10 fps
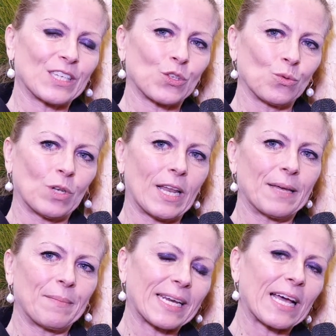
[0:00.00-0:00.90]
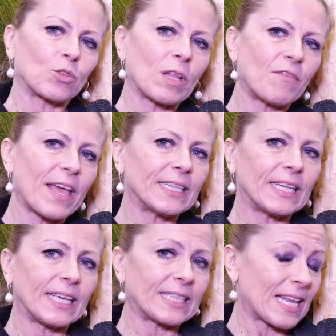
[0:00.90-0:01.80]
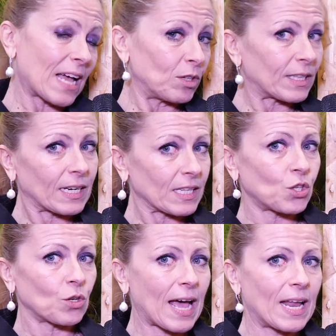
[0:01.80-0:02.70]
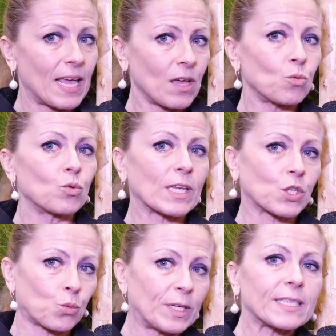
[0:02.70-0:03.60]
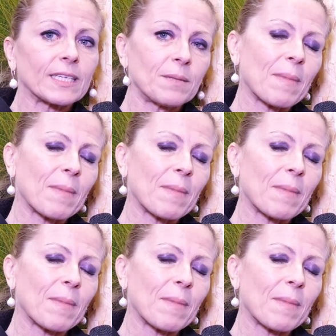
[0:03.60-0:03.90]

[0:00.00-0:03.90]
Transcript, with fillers: eh, sul mercato del vending italiano e internazionale una suite di